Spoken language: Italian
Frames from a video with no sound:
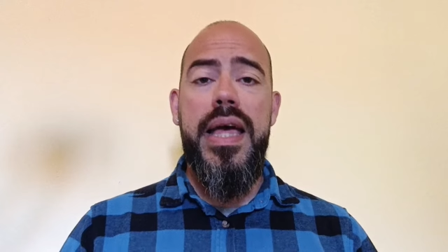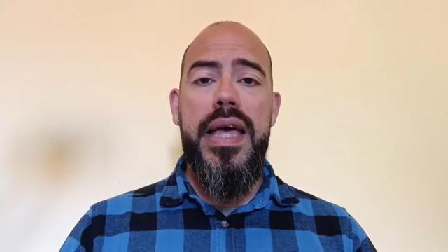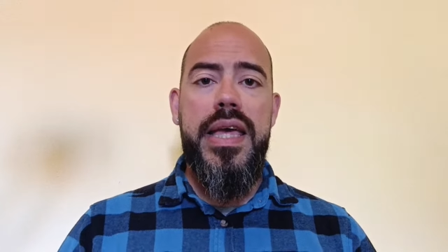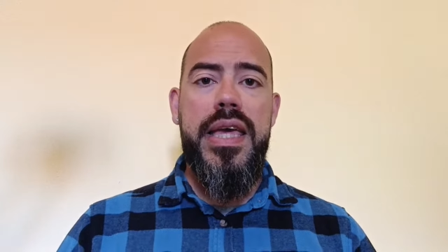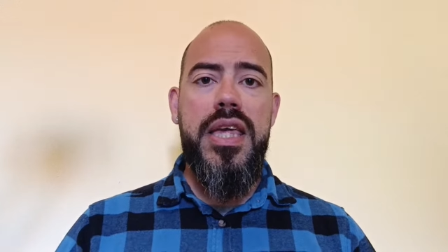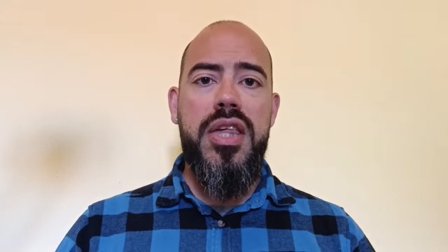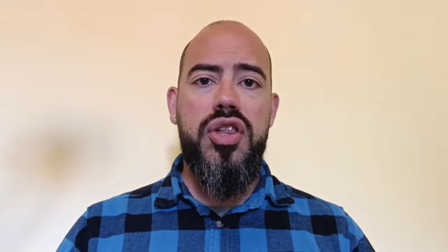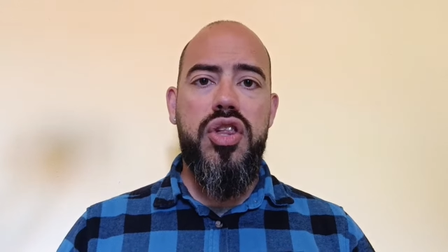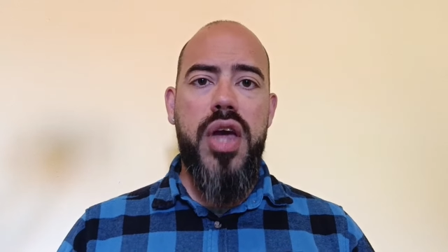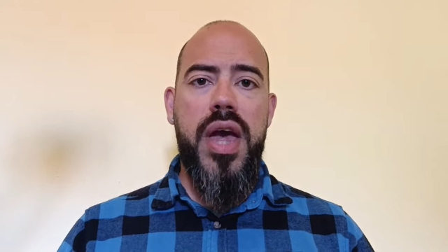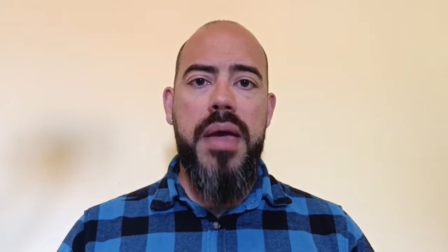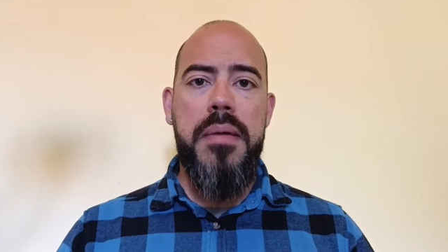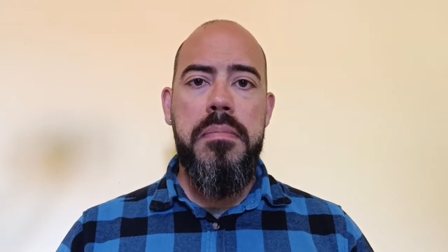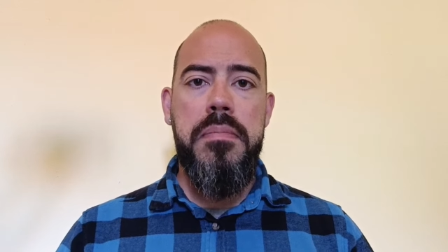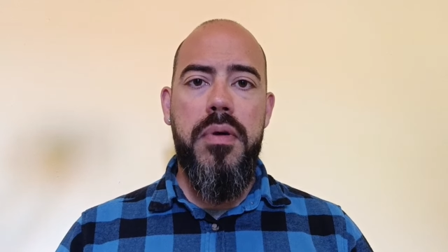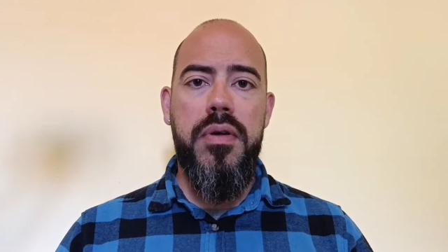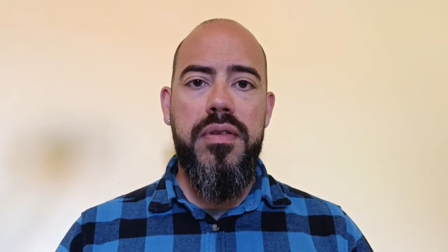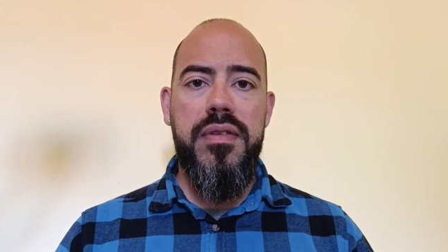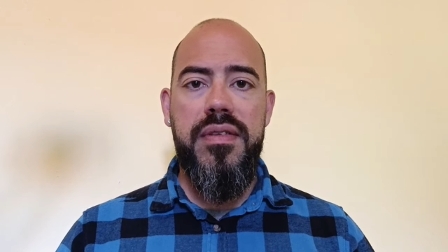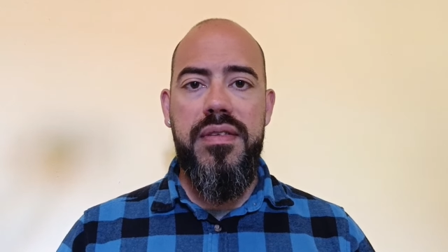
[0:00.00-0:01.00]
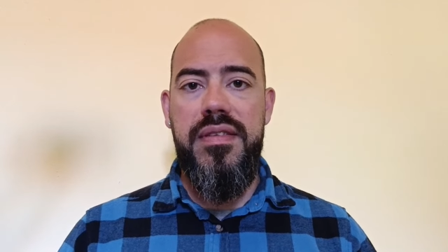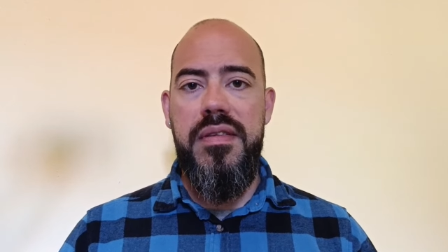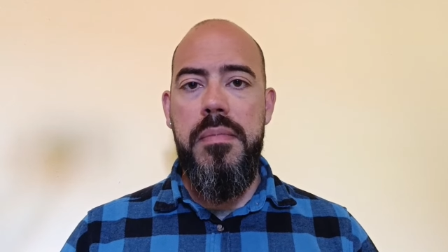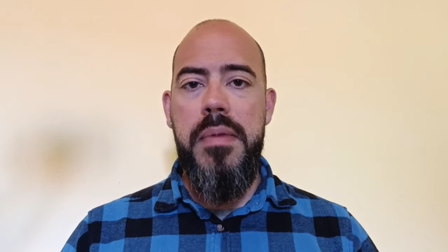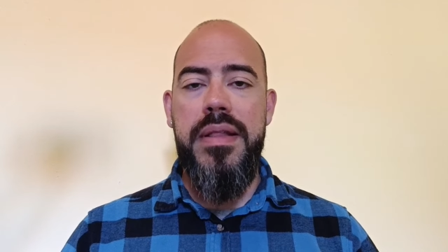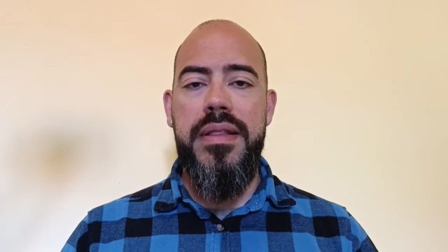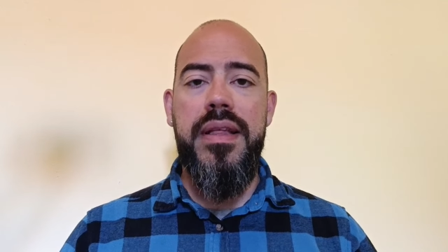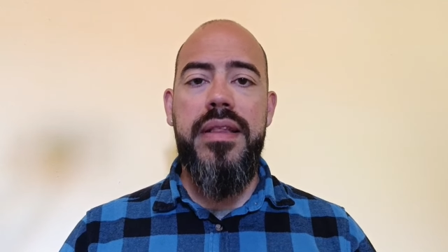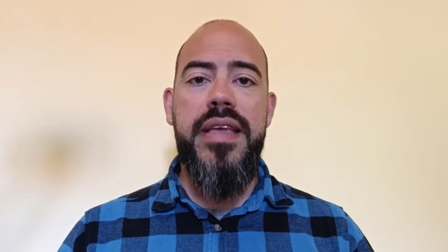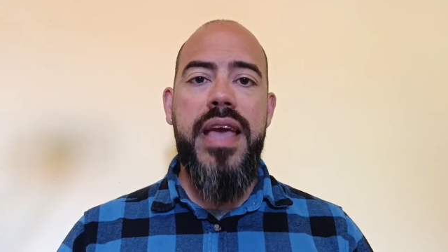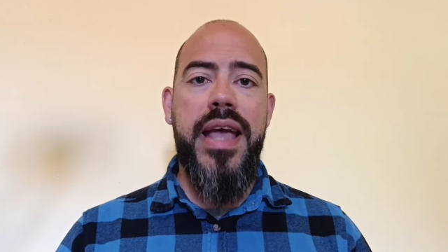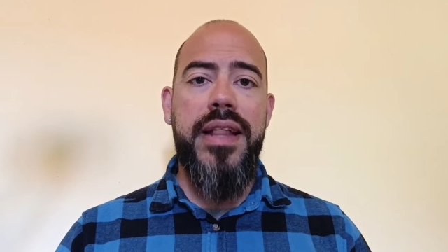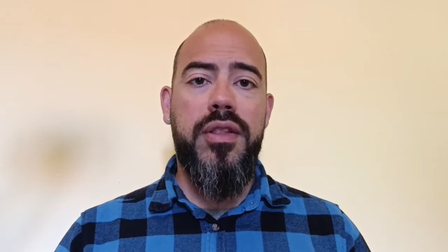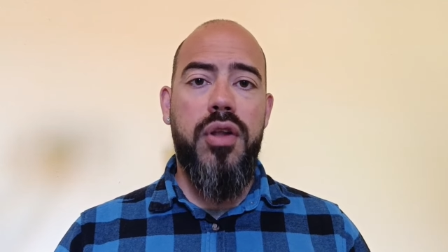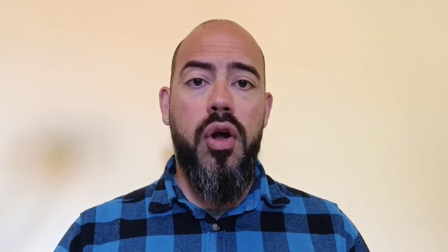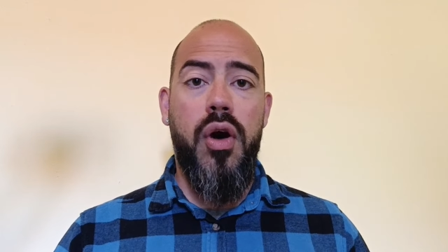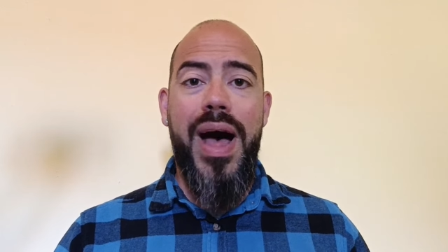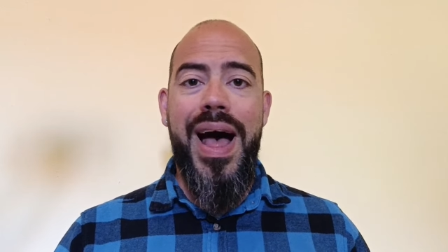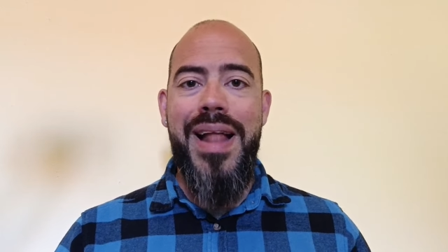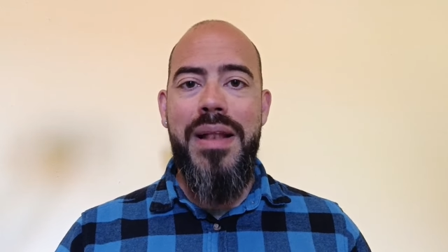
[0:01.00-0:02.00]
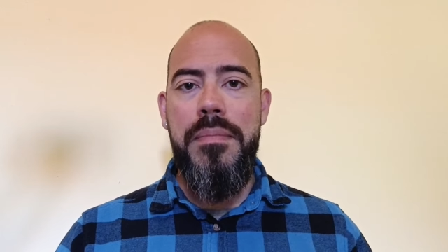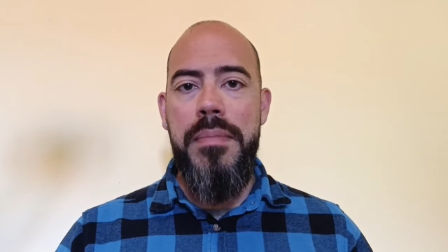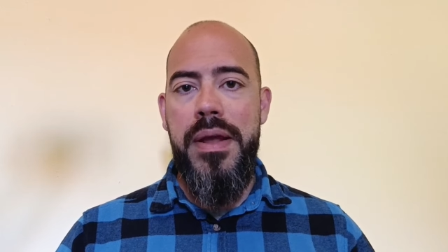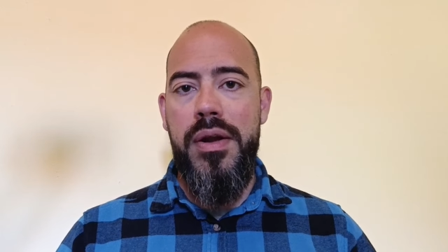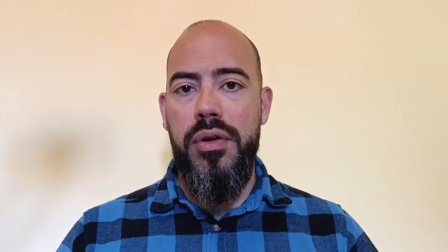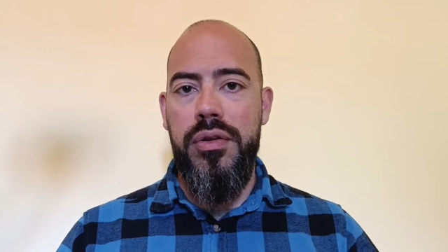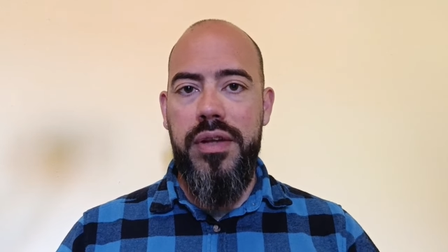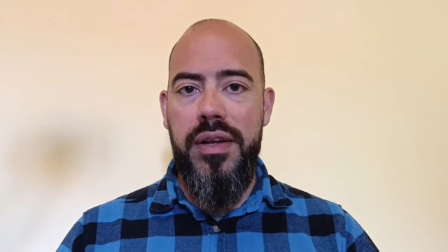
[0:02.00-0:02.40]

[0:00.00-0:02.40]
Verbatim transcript: in Champions si mette dietro almeno